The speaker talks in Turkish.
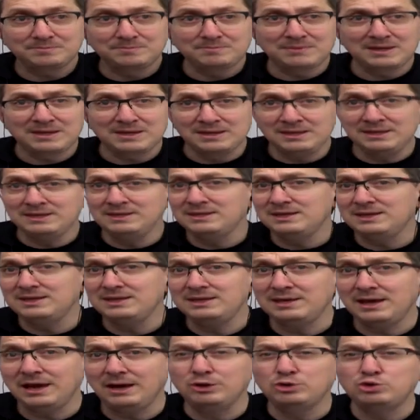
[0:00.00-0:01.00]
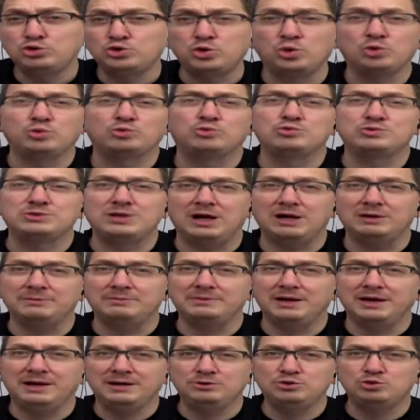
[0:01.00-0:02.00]
indiği yer çok güzel bir
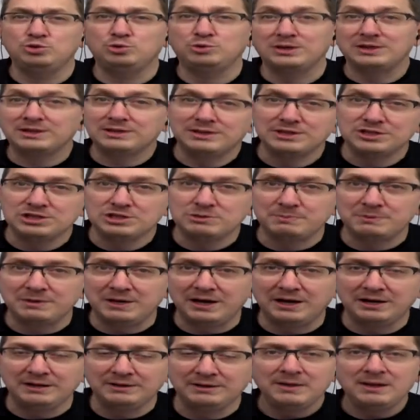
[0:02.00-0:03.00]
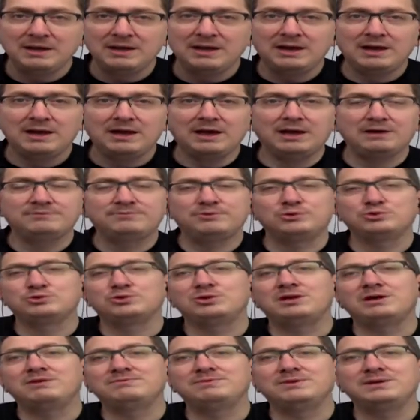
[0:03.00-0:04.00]
yer, çok ilginç bir yer. Eğer
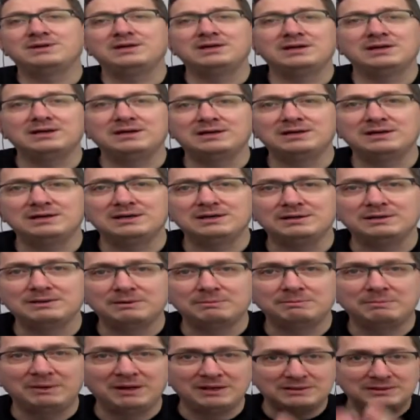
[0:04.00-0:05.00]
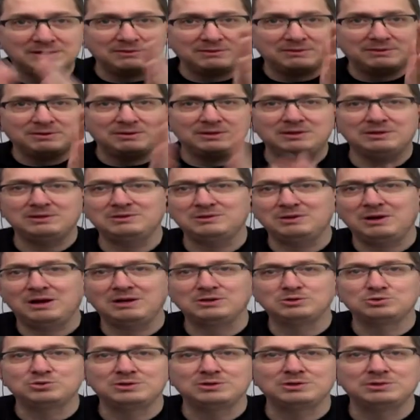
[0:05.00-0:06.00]
fotoğraflara e, belki e,
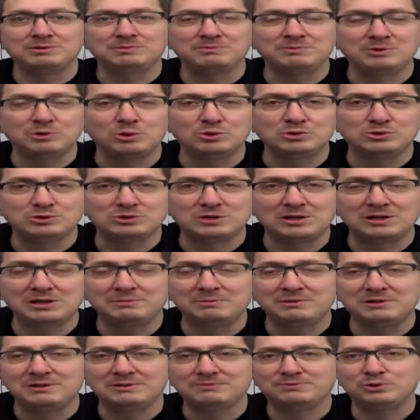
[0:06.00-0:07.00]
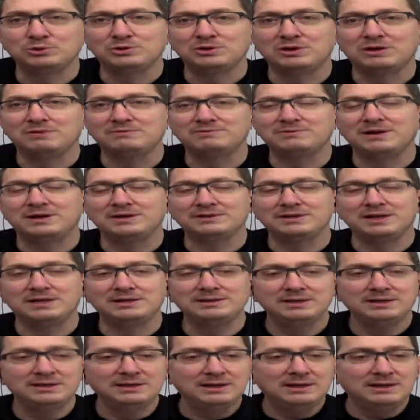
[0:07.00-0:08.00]
az sonra gösterilebilir fotoğraflardan.
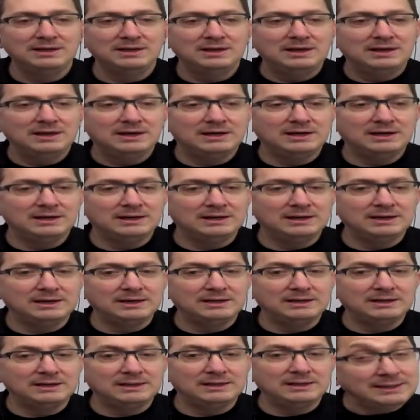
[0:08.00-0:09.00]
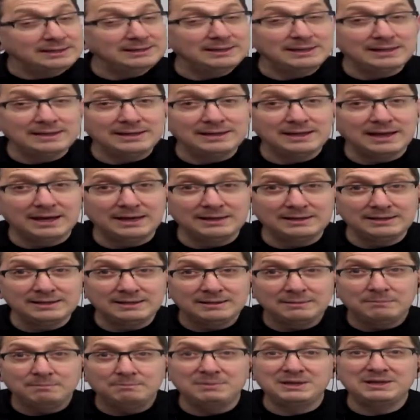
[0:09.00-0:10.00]
E, indiği yer
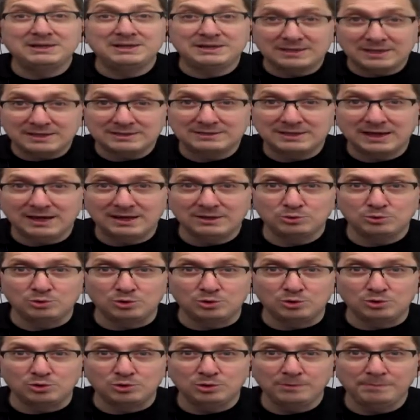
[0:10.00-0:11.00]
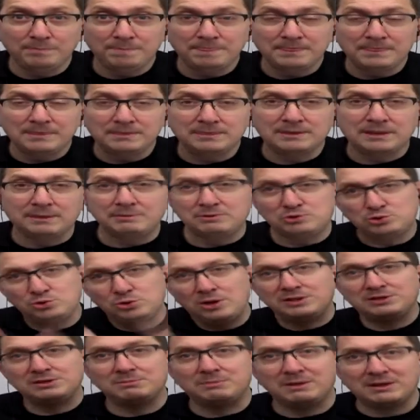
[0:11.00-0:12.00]
bir krater gölü. Evet. Tabii şu
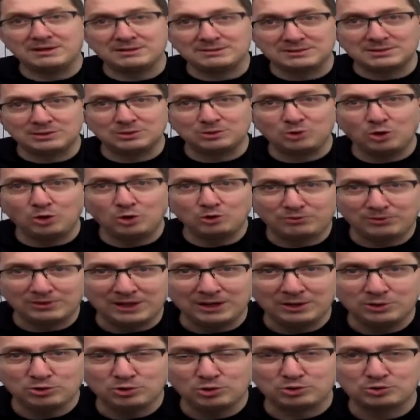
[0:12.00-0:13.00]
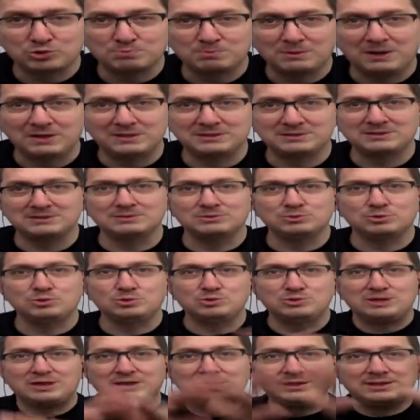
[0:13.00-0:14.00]
anda Mars'ta göl falan yok. Mars'ın
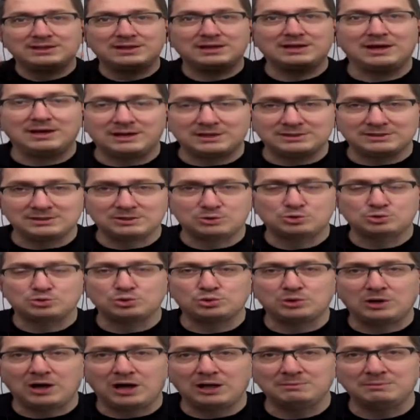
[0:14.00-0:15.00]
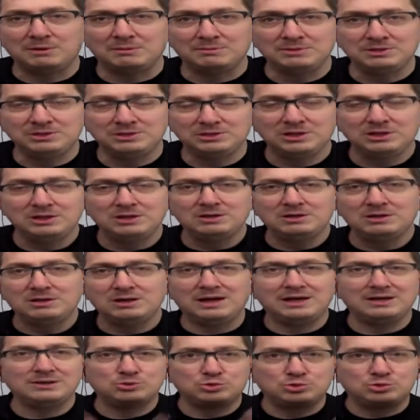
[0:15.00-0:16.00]
yüzeyinde artık su kalmamış.
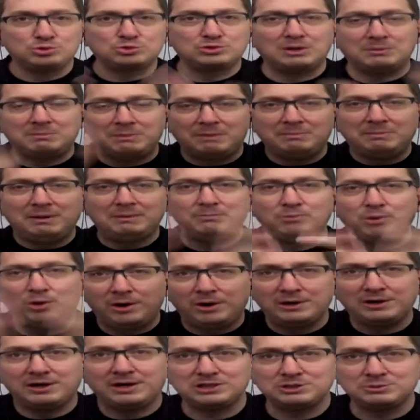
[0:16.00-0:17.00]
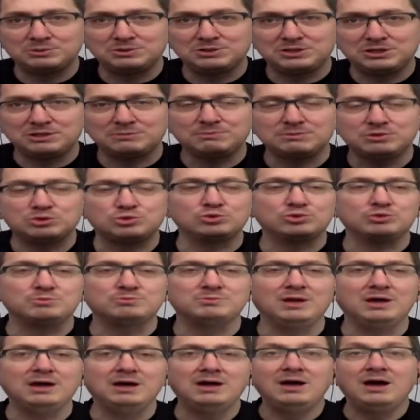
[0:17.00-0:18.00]
E, su tamamen buharlaşmış gitmiş
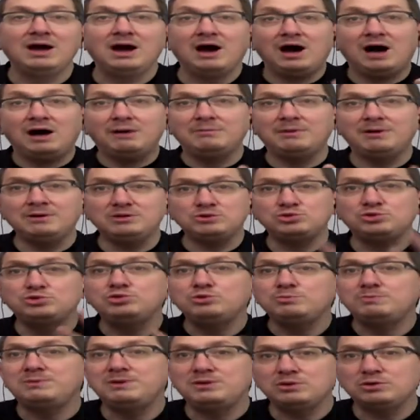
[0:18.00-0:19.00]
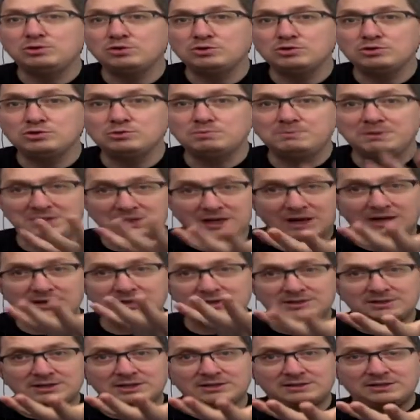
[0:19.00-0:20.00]
durumda. Ama şunu biliyoruz. Bir tane
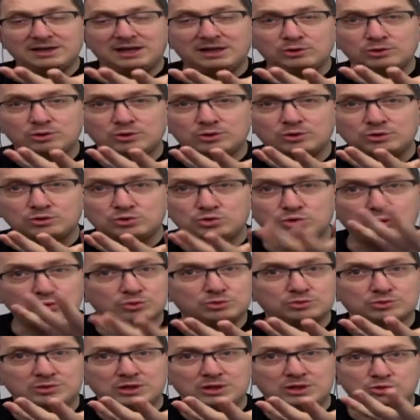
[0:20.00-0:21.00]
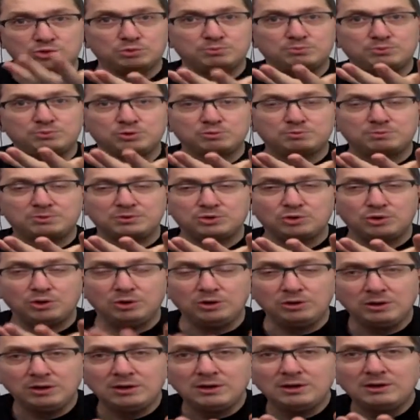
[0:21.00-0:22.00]
krater gölü çok güzel, çok büyük bir göl.
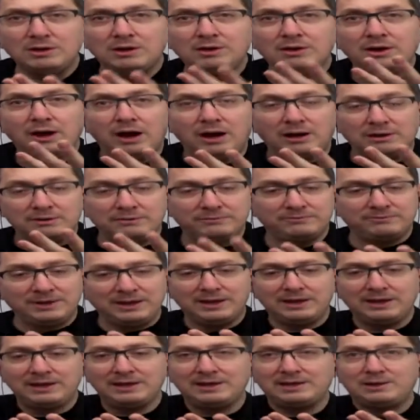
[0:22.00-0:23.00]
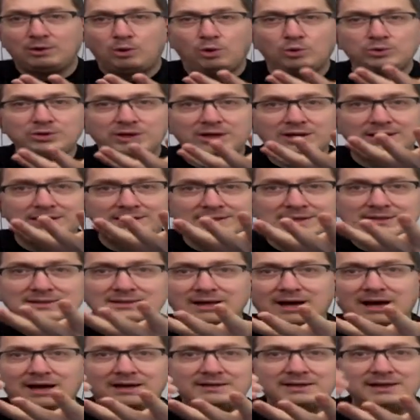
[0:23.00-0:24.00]
Ve ona iki
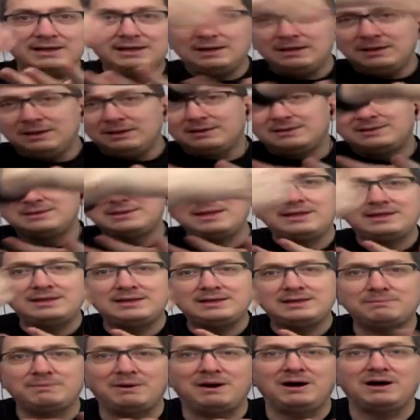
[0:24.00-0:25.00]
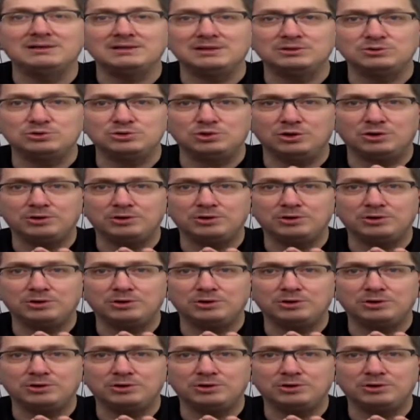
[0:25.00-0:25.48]
tane nehir bağlanıyor.